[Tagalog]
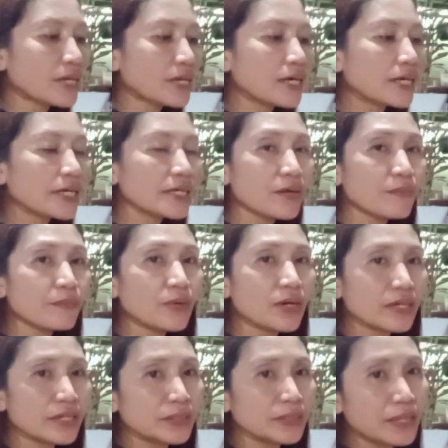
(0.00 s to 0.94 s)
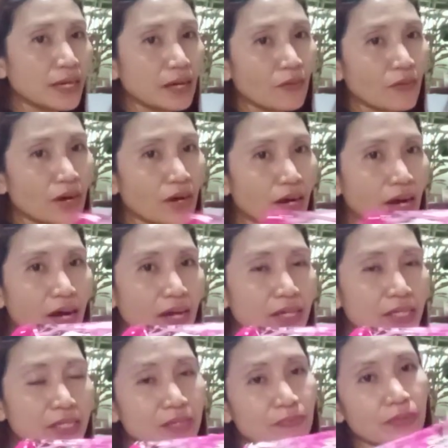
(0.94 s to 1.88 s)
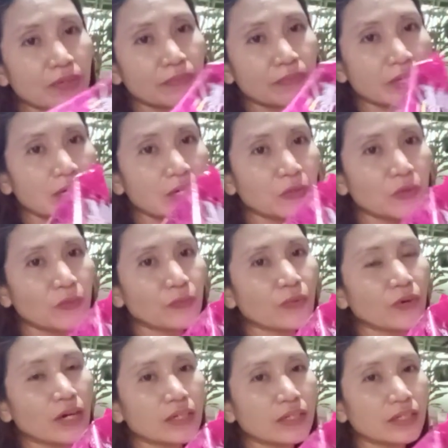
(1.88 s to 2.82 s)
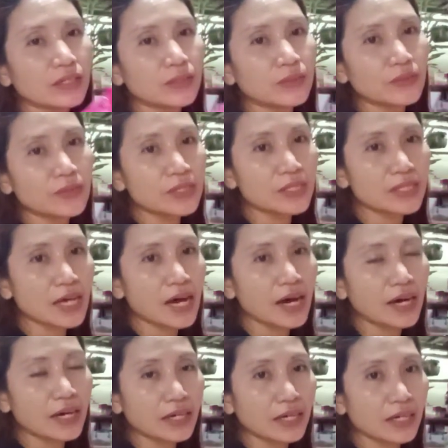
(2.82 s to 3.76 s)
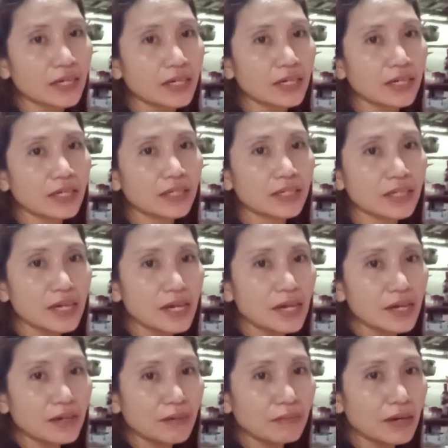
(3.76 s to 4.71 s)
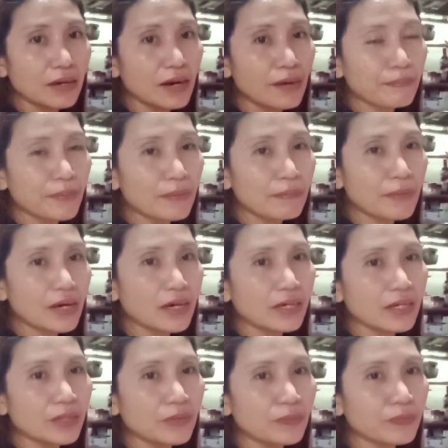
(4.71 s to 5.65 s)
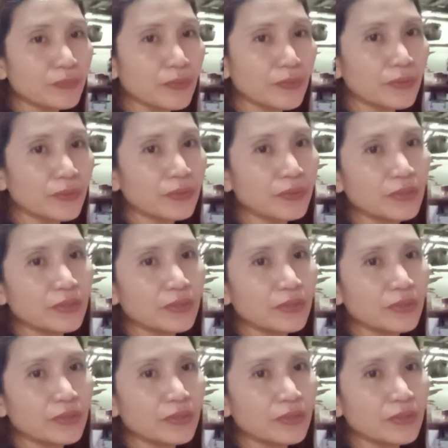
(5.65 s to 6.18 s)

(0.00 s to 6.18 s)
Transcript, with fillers: Kaya pa rin dalawa guys. Ibibigay ko po ari doon sa aking mga pamangkin po.